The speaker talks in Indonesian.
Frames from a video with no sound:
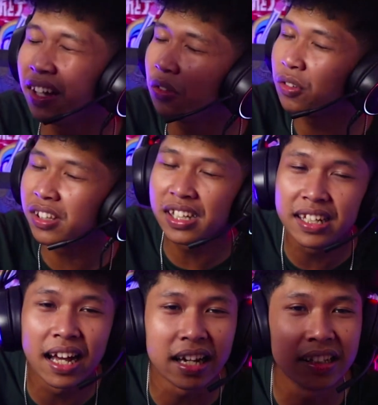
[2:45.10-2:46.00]
Dia itu
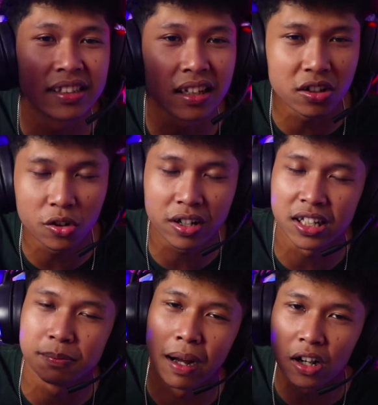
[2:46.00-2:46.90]
tidak insecure
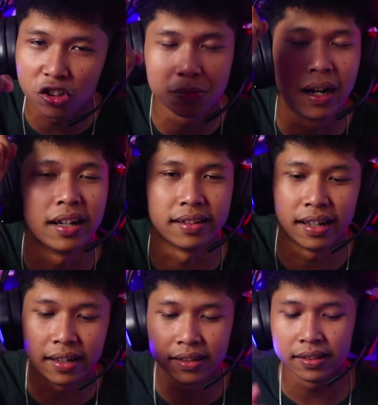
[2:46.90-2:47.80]
guys, bagus banget ya.